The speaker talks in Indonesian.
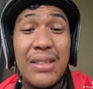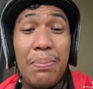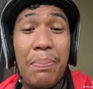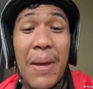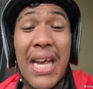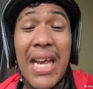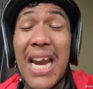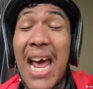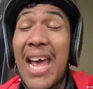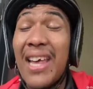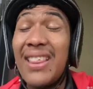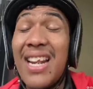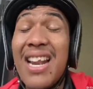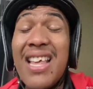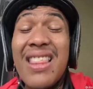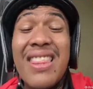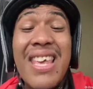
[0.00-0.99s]
pikir aing
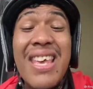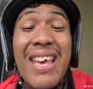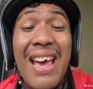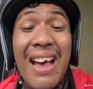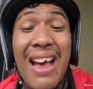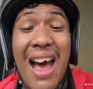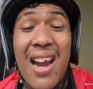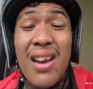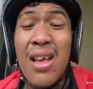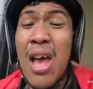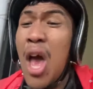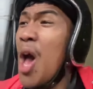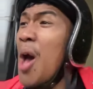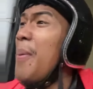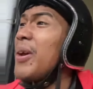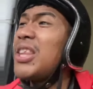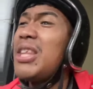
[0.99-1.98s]
teh leutik kan
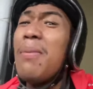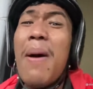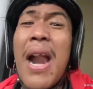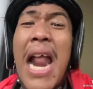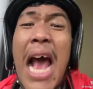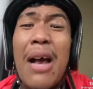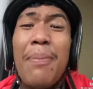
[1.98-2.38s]
Tek badag